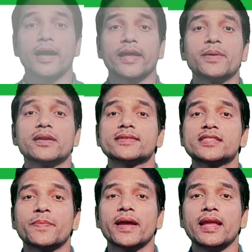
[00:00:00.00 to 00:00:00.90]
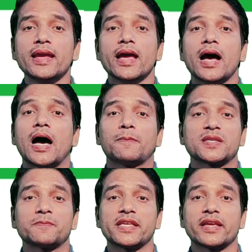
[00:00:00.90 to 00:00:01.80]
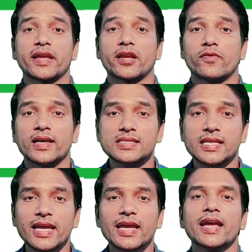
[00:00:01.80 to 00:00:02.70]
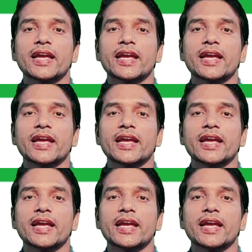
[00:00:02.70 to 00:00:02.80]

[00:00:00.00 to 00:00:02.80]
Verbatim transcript: आगे बढ़ने से पहले आप सबसे एक रिक्वेस्ट है